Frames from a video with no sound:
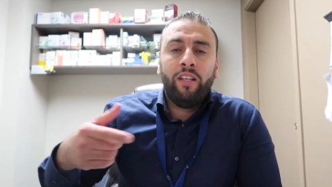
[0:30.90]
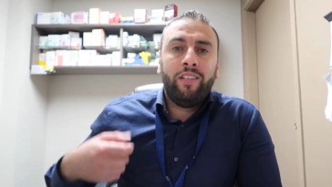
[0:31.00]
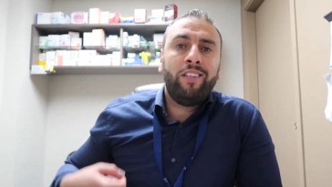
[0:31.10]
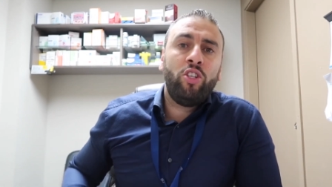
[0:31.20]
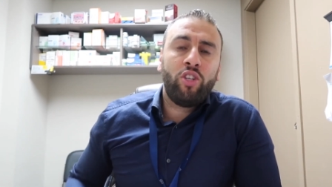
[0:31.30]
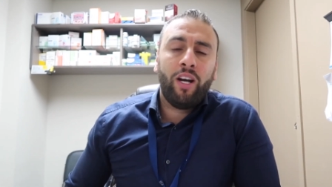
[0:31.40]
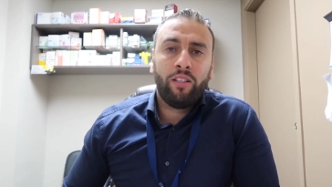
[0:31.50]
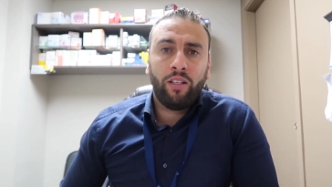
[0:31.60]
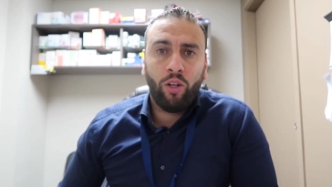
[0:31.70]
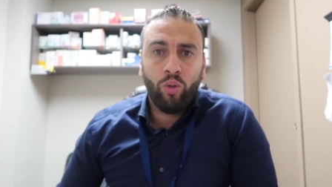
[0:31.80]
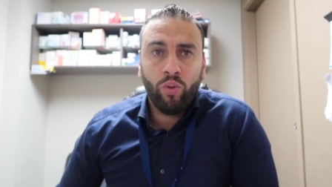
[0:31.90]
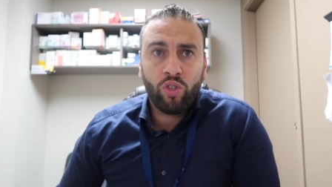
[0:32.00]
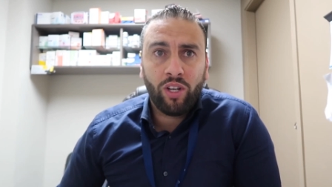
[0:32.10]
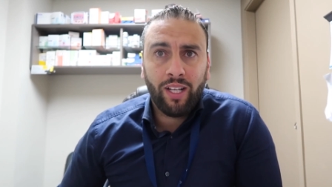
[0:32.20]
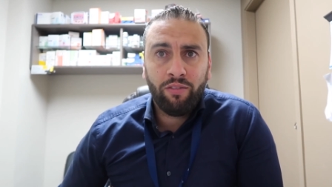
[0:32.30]
النتيجة حتطلع عضو إن
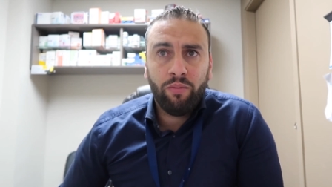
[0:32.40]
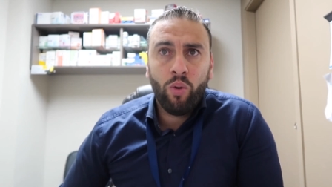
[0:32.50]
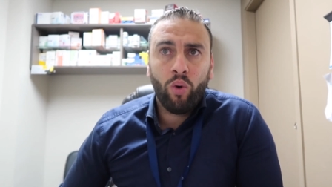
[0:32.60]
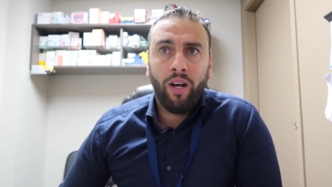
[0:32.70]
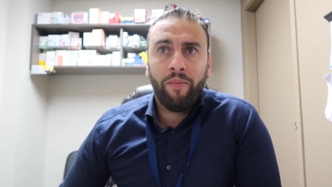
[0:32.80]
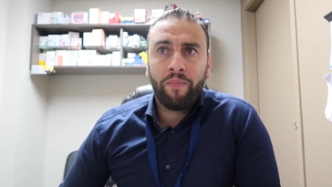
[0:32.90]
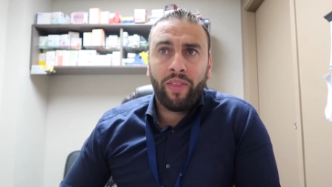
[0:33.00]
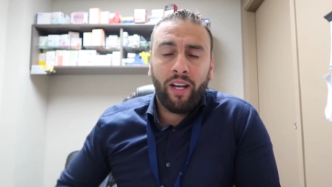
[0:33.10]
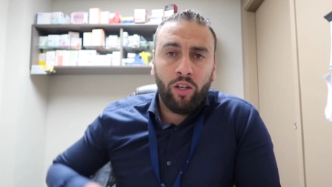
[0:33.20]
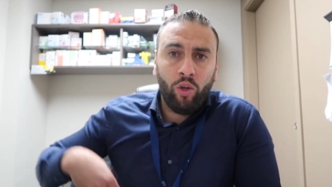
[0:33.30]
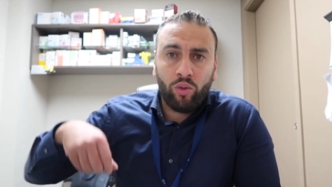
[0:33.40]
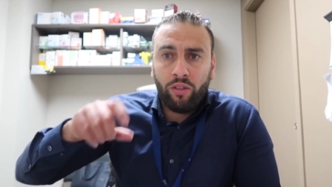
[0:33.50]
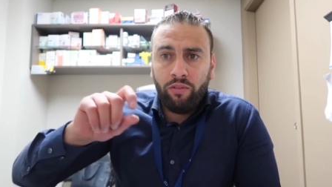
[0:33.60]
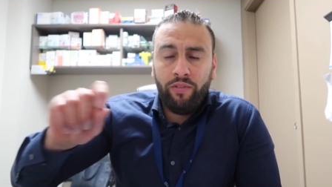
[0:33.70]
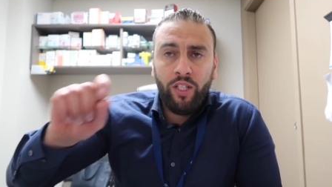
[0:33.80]
شاء الله في الموقع
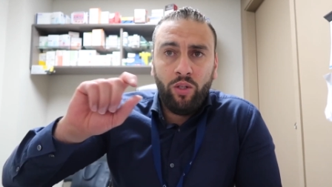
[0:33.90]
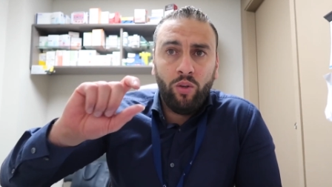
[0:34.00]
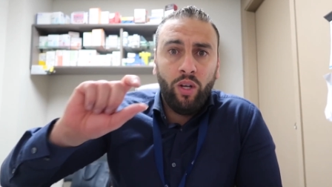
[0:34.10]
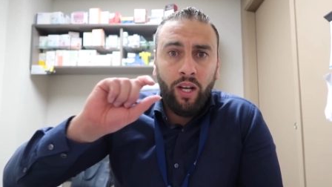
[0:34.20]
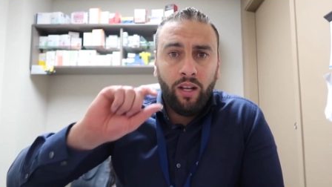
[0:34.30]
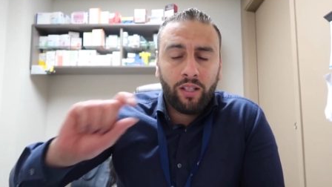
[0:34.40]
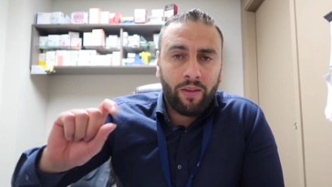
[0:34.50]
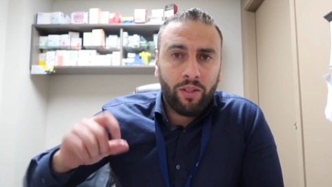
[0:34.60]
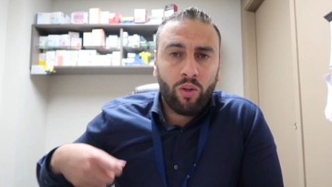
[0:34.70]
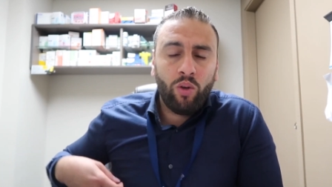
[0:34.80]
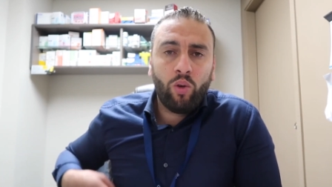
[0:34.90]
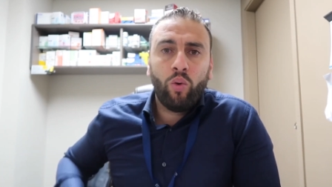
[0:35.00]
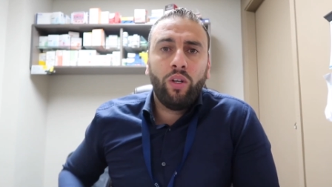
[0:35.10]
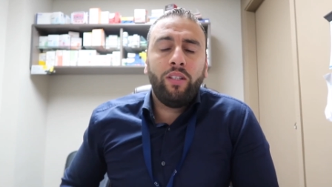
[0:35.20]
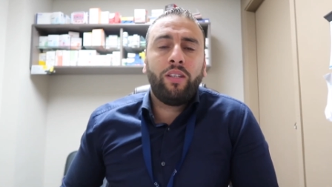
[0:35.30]
حنحطها في الفيديو طبعا ضروري
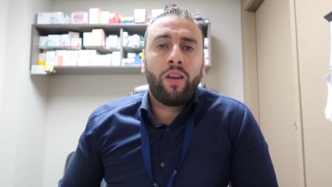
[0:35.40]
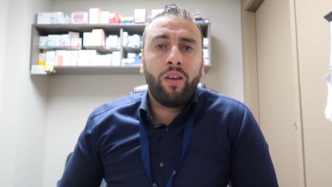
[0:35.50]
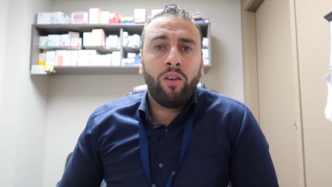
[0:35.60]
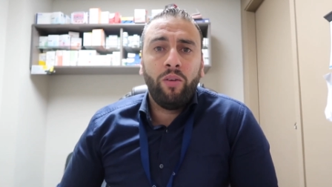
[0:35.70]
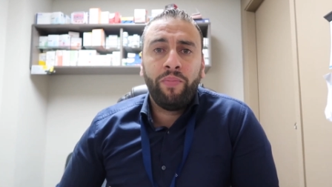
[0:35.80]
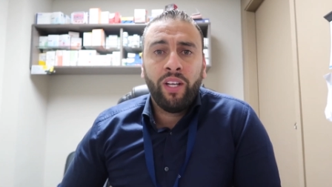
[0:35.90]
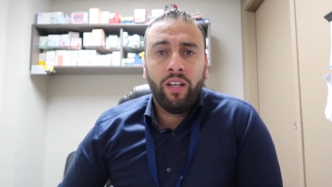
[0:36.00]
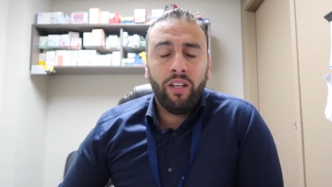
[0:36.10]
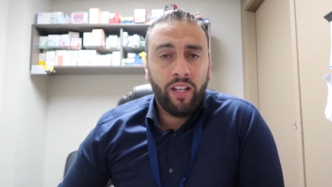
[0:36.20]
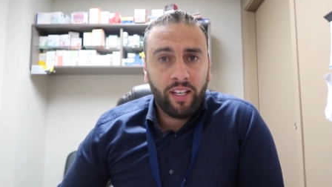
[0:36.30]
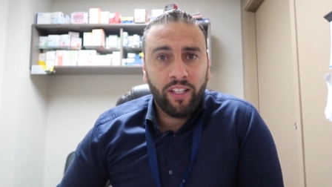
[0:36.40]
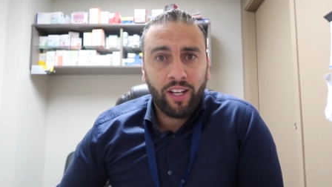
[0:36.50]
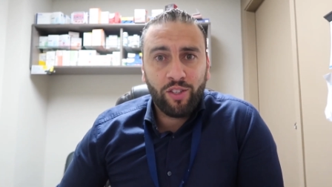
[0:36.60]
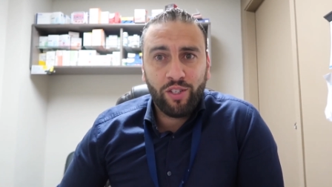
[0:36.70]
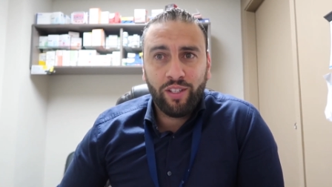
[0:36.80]
يكون عندك الرقم اللي أكيد
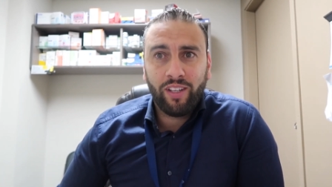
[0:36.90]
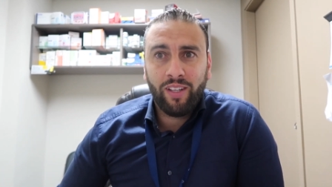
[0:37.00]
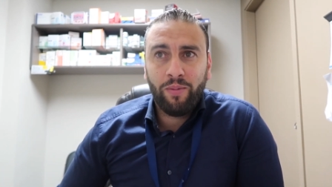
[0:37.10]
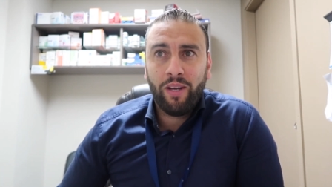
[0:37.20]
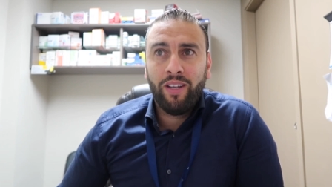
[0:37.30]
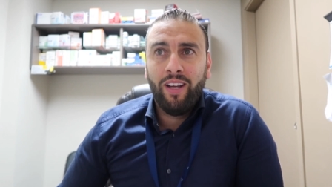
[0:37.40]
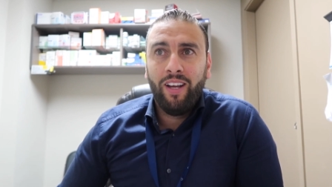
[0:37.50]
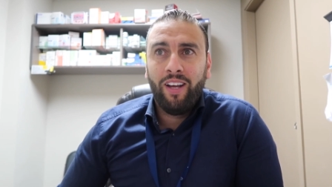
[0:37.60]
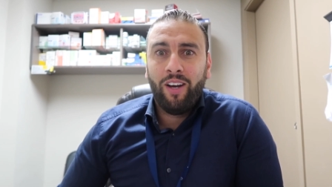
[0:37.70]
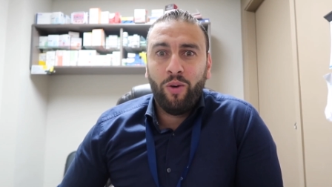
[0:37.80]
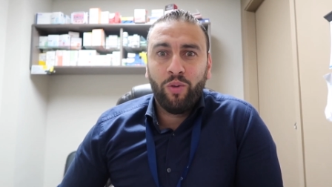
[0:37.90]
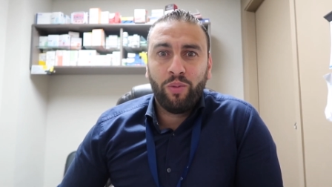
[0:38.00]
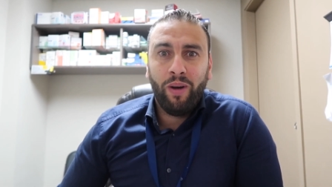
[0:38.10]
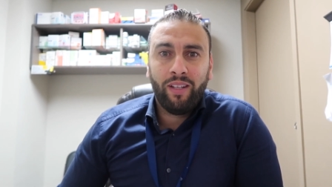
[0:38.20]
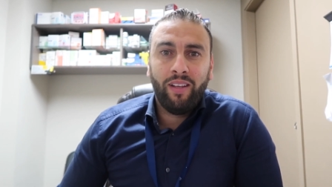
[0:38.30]
خزنته طبعا أو
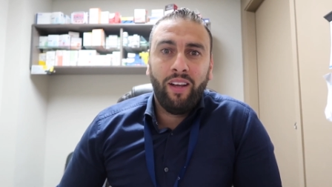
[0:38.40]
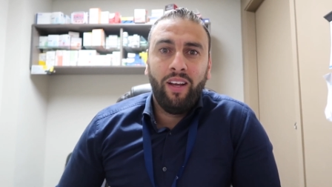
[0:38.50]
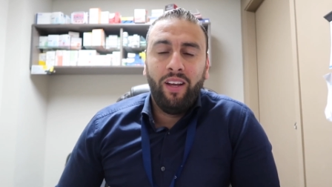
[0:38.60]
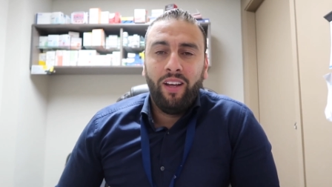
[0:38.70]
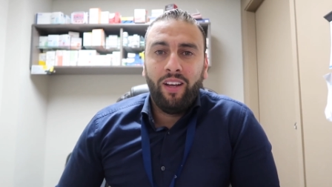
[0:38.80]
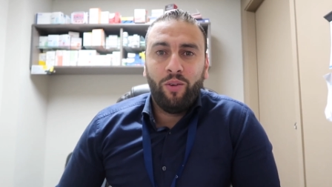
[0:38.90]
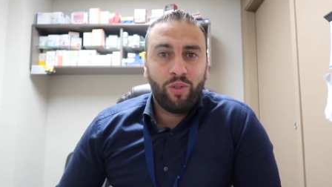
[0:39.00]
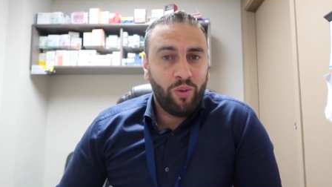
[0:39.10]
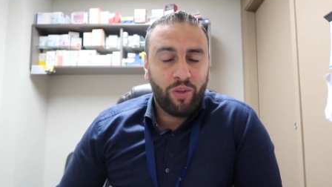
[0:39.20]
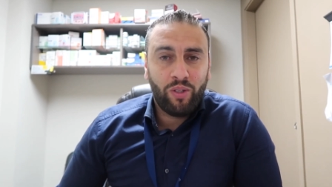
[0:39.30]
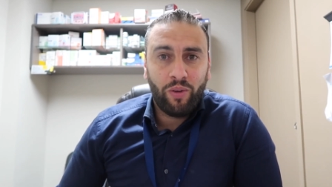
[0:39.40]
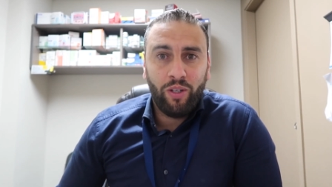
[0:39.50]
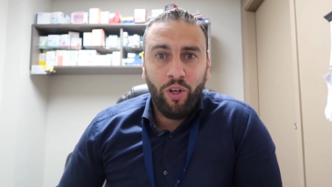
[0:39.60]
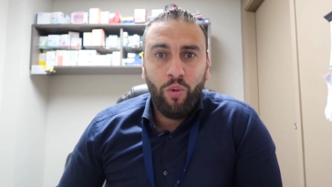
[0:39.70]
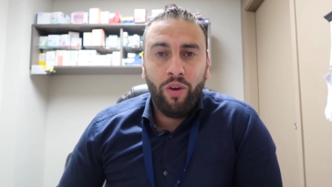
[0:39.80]
طبعته او صورته ولا
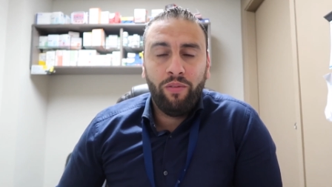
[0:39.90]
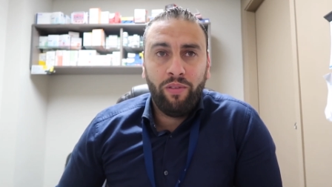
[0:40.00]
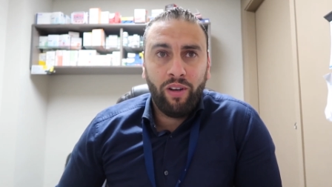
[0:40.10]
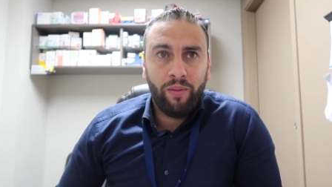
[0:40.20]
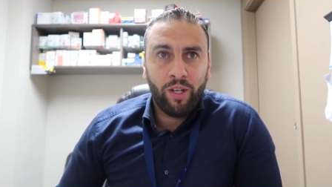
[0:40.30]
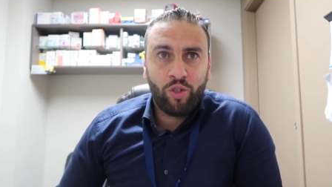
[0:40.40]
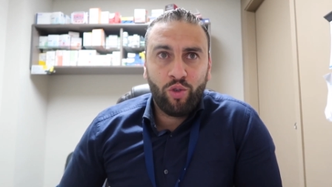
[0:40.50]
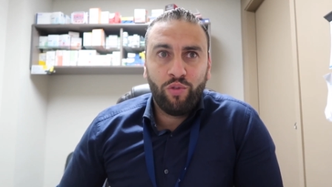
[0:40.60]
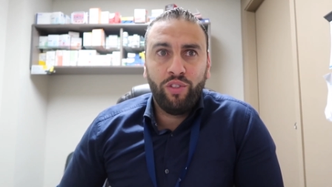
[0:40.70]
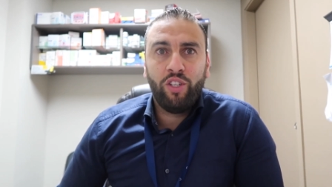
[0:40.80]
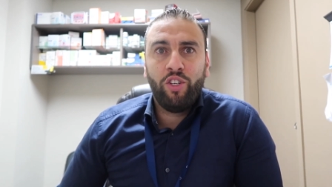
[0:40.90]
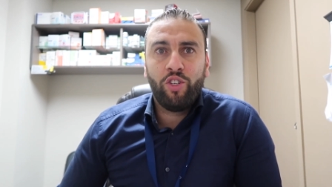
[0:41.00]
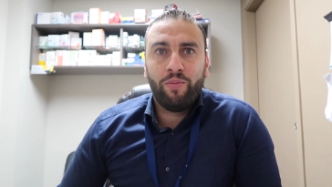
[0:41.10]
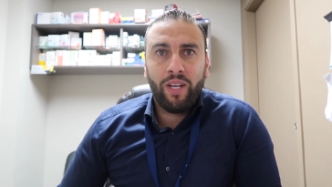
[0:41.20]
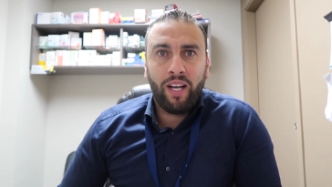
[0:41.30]
اللي هو فباش تشوف
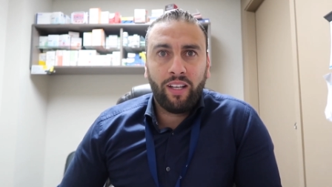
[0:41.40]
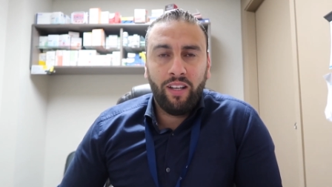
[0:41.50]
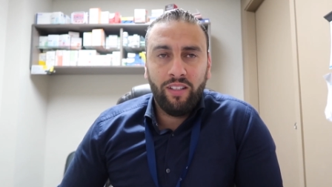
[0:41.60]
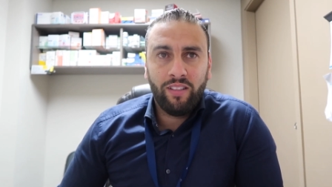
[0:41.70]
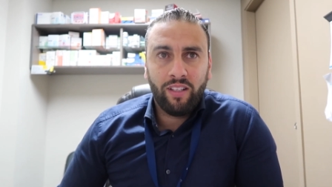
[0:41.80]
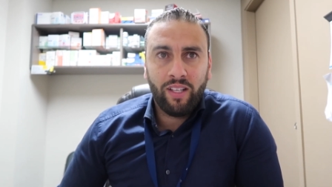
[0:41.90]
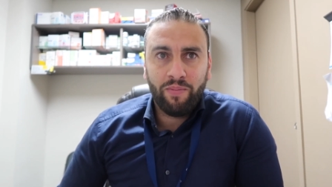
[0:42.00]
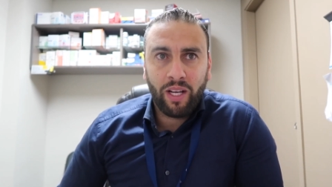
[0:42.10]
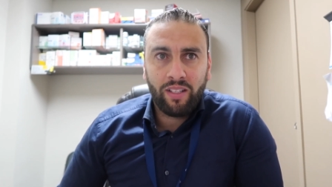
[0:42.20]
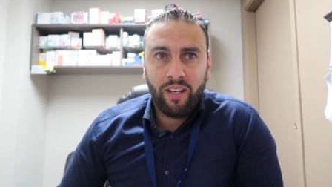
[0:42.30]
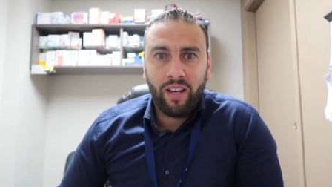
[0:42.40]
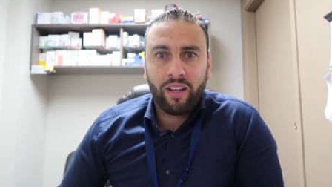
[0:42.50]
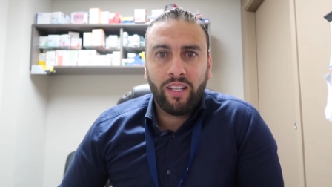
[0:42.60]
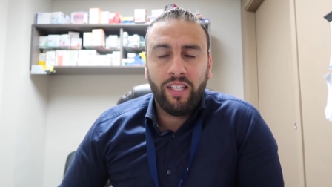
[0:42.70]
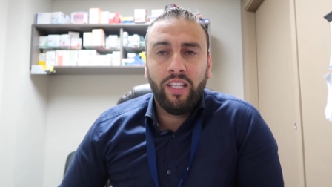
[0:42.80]
النتيجه متاعك هل انت تم
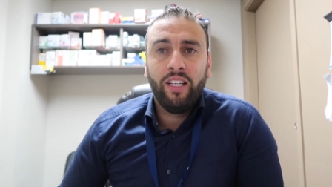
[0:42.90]
اختيارك